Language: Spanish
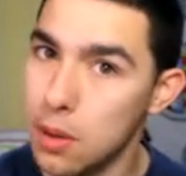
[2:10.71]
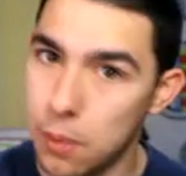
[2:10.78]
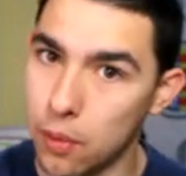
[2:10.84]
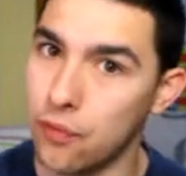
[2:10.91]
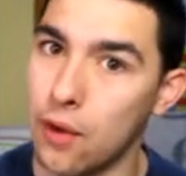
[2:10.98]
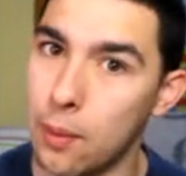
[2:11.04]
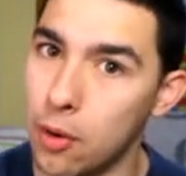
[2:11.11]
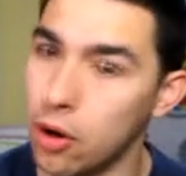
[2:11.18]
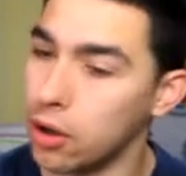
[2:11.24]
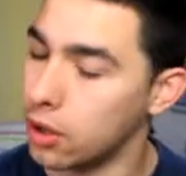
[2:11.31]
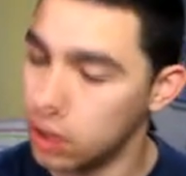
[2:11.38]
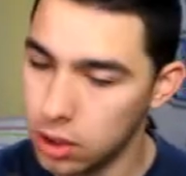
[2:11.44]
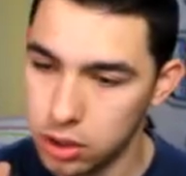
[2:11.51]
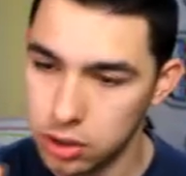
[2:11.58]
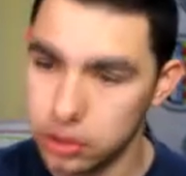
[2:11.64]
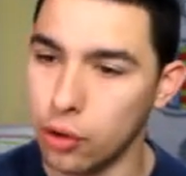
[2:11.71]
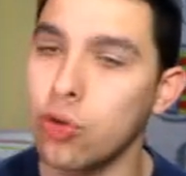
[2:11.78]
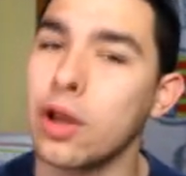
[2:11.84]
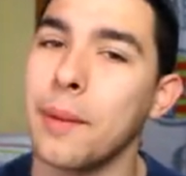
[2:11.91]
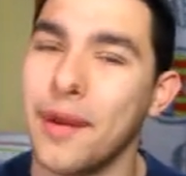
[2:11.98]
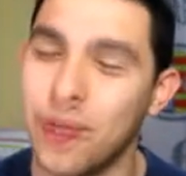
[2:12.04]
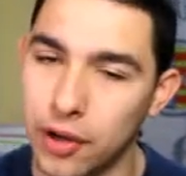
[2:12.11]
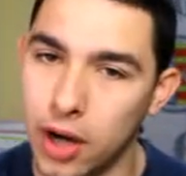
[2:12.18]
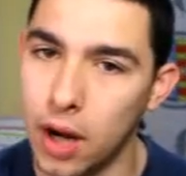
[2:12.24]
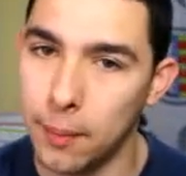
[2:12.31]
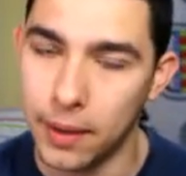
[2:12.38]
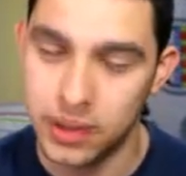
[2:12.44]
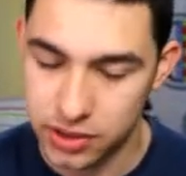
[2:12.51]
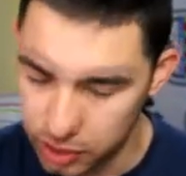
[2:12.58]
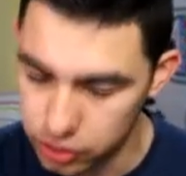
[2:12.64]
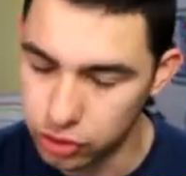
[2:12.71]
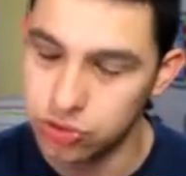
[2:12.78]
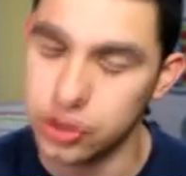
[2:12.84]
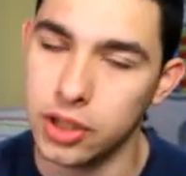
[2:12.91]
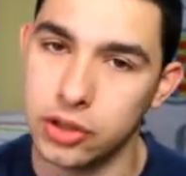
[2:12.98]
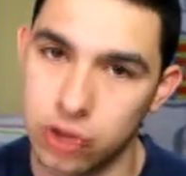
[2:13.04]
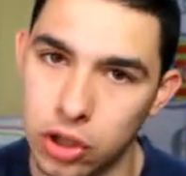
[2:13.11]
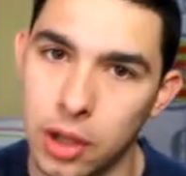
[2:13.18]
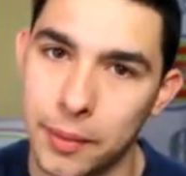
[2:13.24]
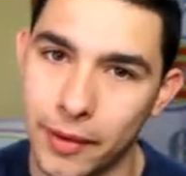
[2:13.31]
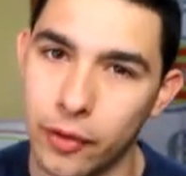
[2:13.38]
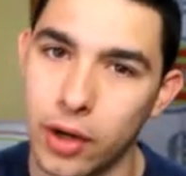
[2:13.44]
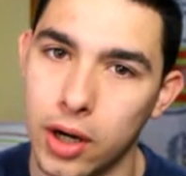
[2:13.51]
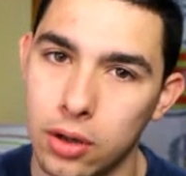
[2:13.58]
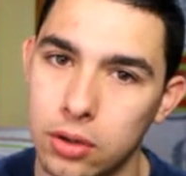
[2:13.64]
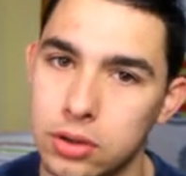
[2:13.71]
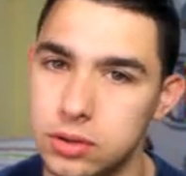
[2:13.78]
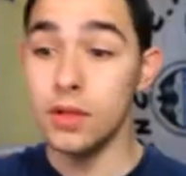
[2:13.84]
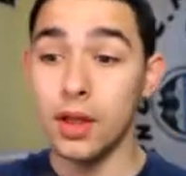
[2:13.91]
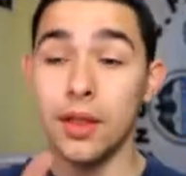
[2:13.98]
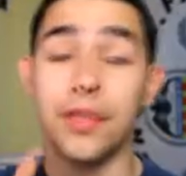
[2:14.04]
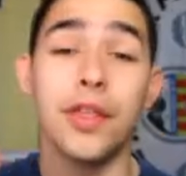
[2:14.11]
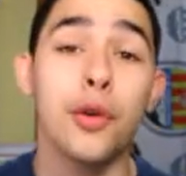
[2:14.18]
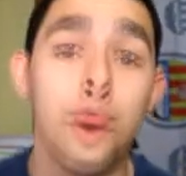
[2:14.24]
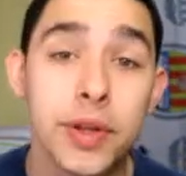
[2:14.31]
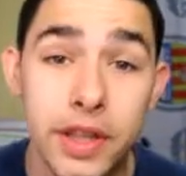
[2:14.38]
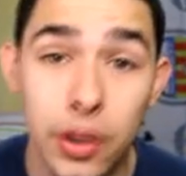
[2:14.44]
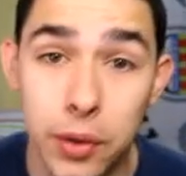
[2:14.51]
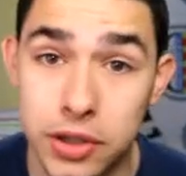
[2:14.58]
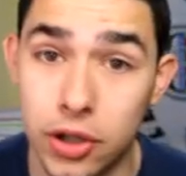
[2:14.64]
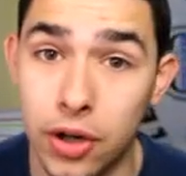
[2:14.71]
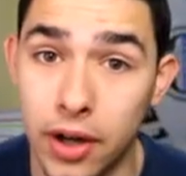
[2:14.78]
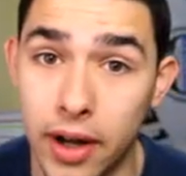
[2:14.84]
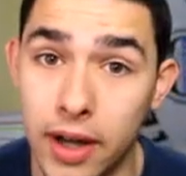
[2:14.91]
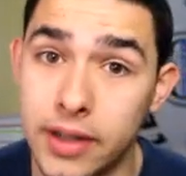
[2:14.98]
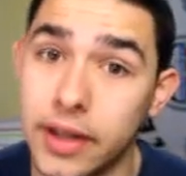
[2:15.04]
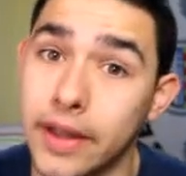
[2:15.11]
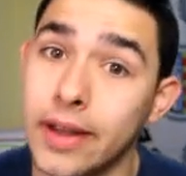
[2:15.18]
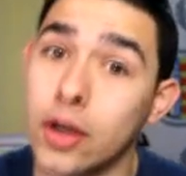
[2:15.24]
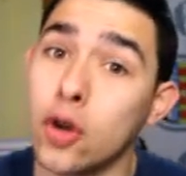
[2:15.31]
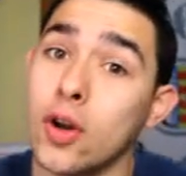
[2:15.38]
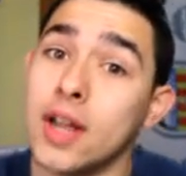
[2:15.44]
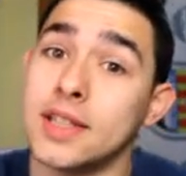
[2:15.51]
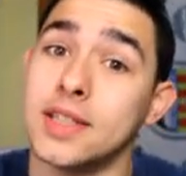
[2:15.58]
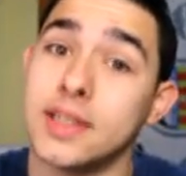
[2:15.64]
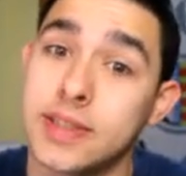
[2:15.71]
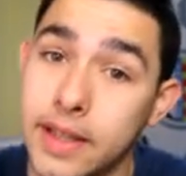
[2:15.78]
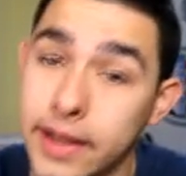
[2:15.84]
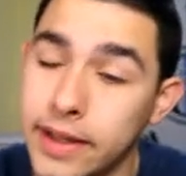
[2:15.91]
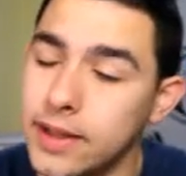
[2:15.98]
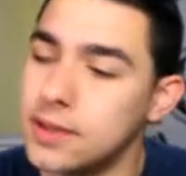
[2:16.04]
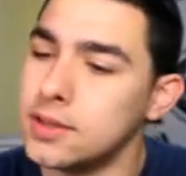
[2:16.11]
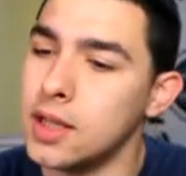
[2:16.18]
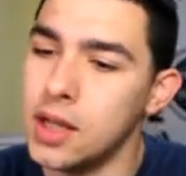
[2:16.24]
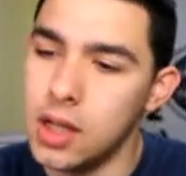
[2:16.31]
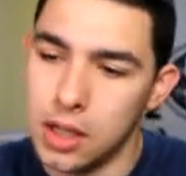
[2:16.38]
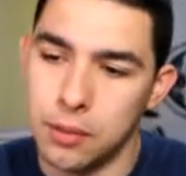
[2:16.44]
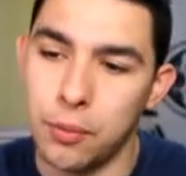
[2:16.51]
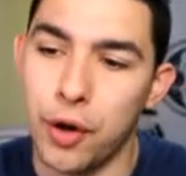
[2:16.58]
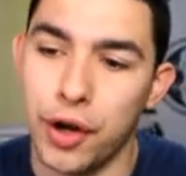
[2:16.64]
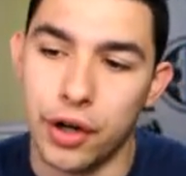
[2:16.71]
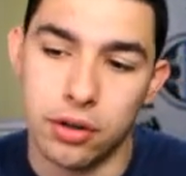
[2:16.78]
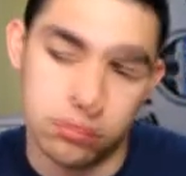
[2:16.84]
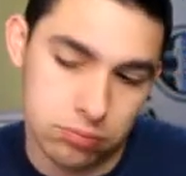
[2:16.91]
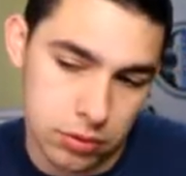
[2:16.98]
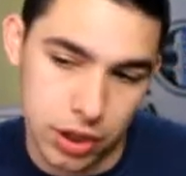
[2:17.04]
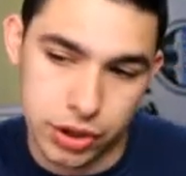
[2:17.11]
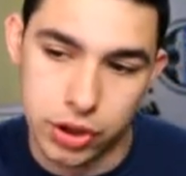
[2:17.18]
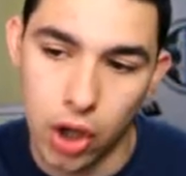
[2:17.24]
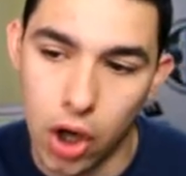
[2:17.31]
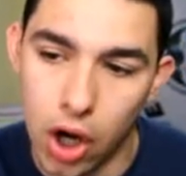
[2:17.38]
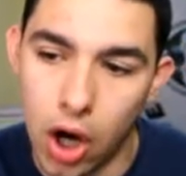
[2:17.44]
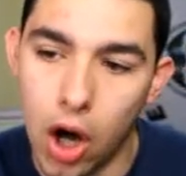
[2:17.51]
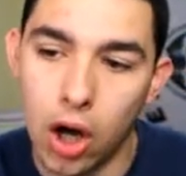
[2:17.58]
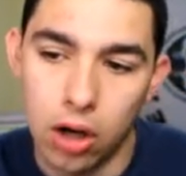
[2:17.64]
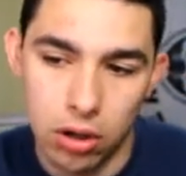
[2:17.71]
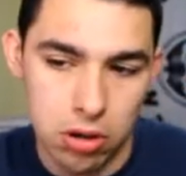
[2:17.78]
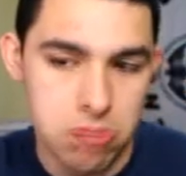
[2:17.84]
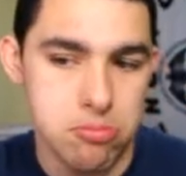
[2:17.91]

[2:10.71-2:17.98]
Por favor, tengo que mejorar el pase, eso sí, eso hay que mejorarlo. 54 regate con las skills. Bueno, esto